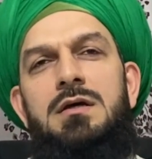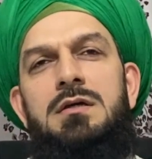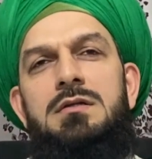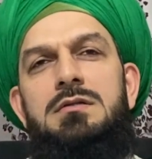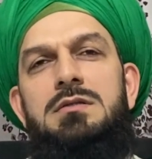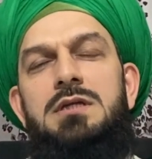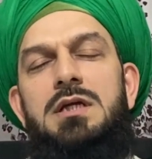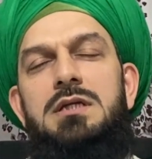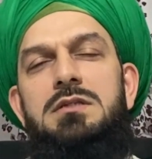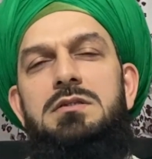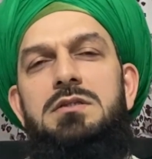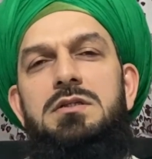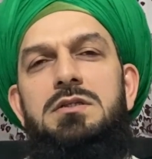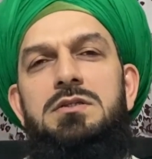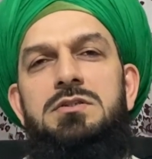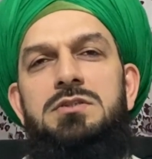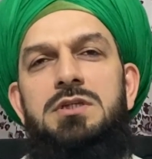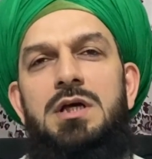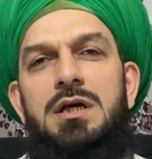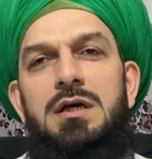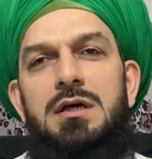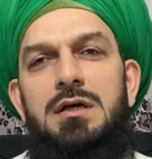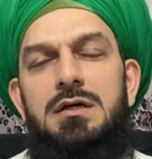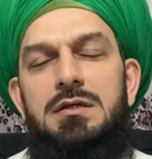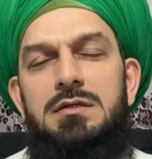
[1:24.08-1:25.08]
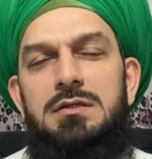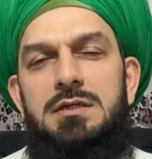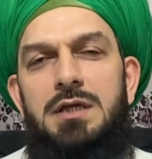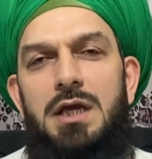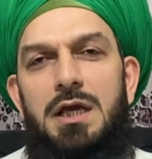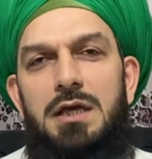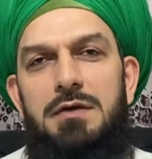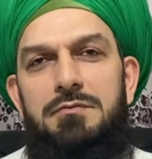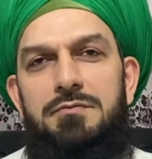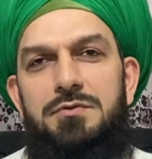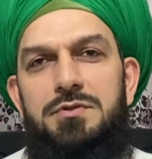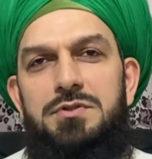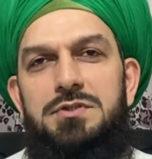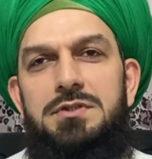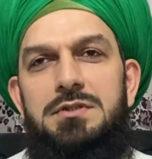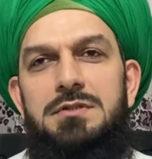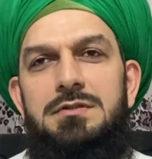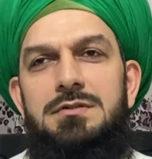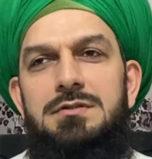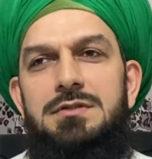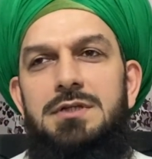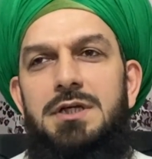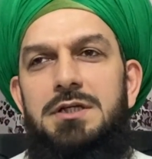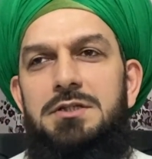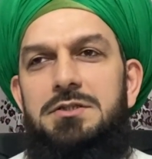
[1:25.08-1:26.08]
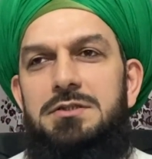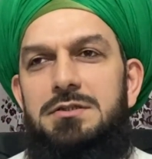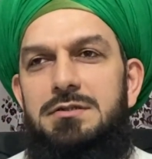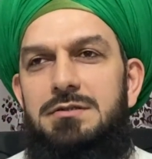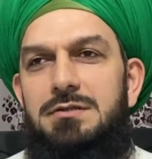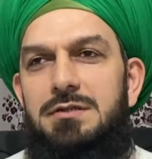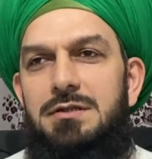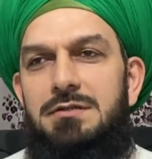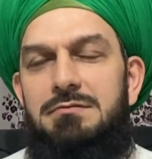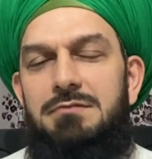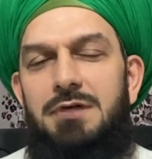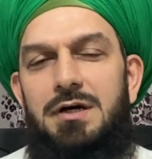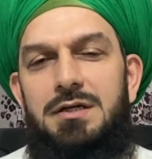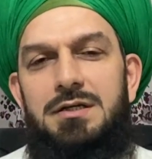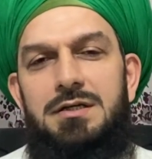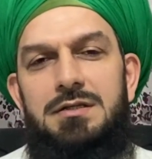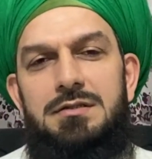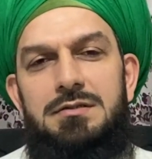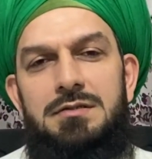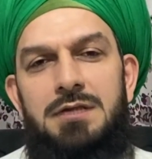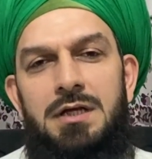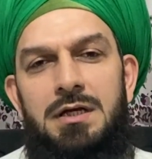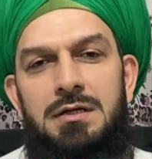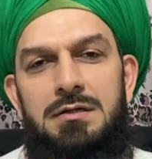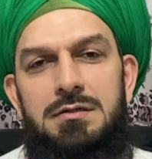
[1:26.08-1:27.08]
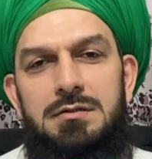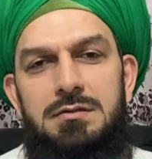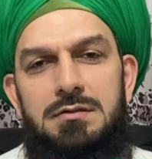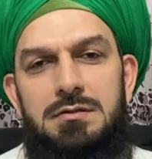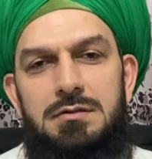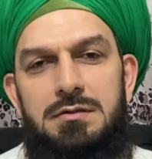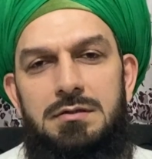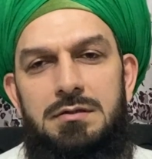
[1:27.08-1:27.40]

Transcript: Netice keyif için geçirdiğin vakitler